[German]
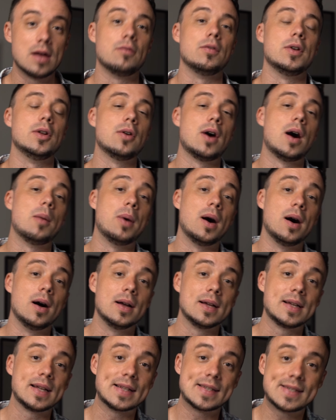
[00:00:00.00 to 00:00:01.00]
Wenn du
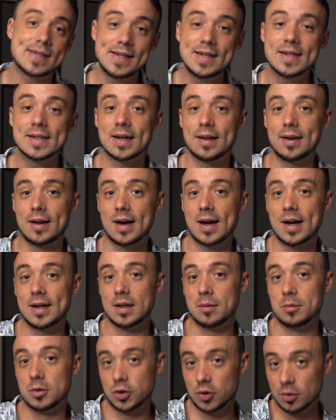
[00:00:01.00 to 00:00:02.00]
aber gezielter nach
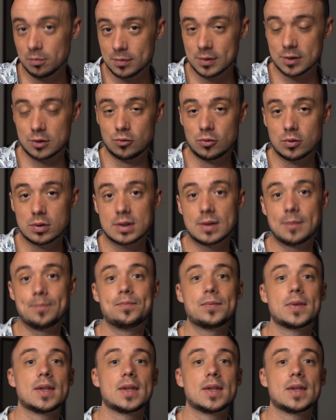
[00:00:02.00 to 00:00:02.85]
einer bestimmten suchst,